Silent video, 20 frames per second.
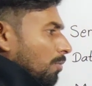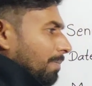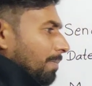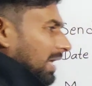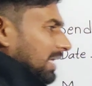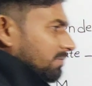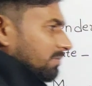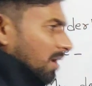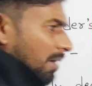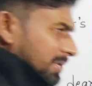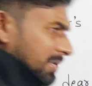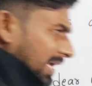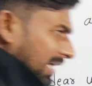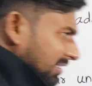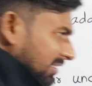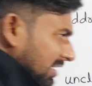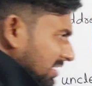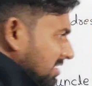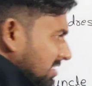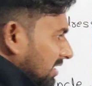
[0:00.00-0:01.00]
दो पार्ट में आप
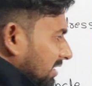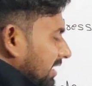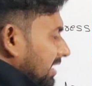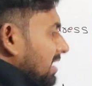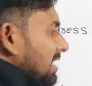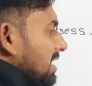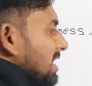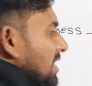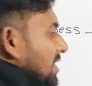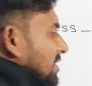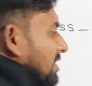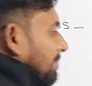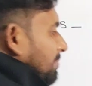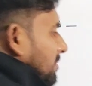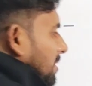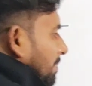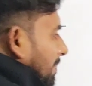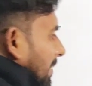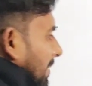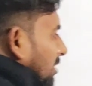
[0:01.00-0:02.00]
याद कर सकते हैं
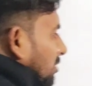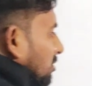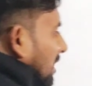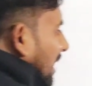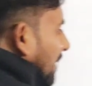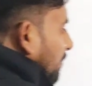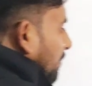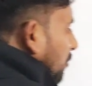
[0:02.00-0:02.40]
सबसे पहले तो